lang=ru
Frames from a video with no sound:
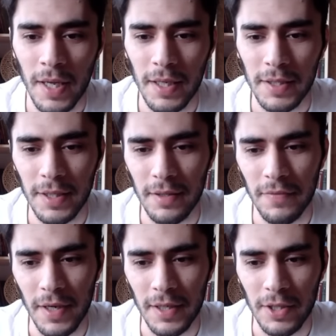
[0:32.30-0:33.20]

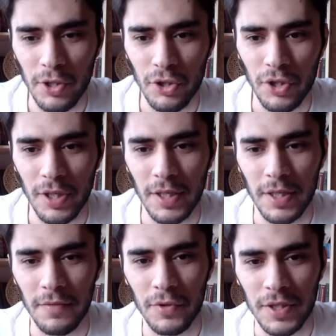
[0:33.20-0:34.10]
Е2 на Е4,
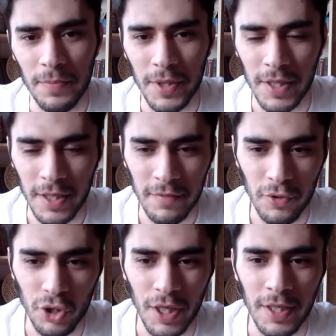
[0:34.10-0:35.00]
его соперник
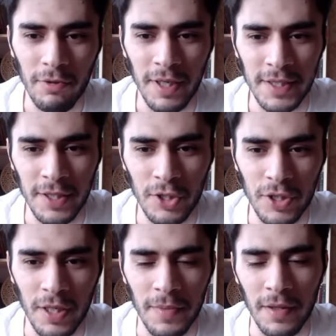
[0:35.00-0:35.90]
отвечает
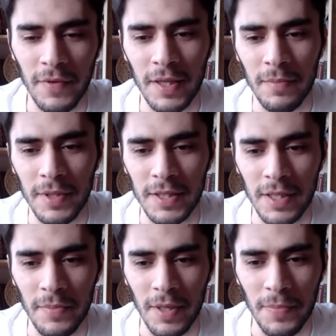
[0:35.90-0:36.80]
классическим ответом
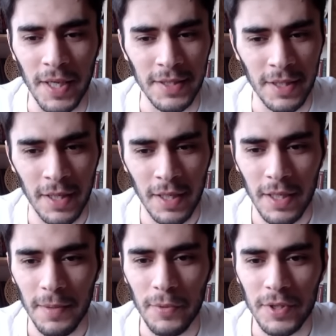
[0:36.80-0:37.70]
Е7, Е5,
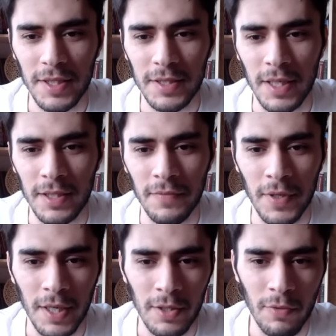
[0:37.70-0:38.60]
и после
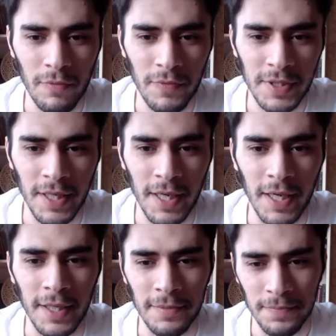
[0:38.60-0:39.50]
стартовых ходов
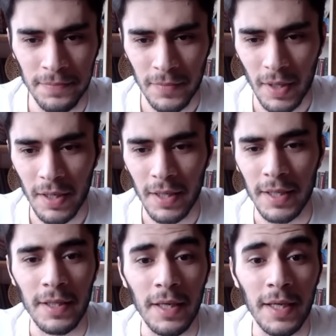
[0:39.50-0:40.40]
возникает а,
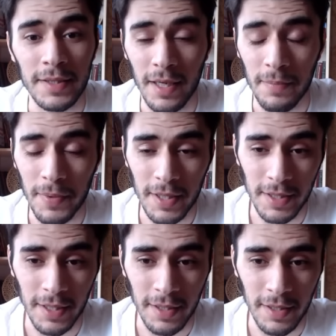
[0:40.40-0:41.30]
итальянская
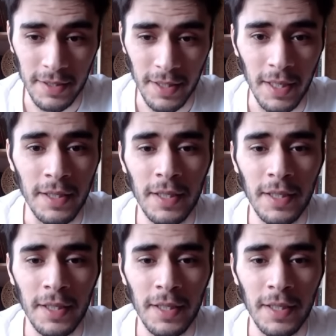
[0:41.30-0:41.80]
партия на доске.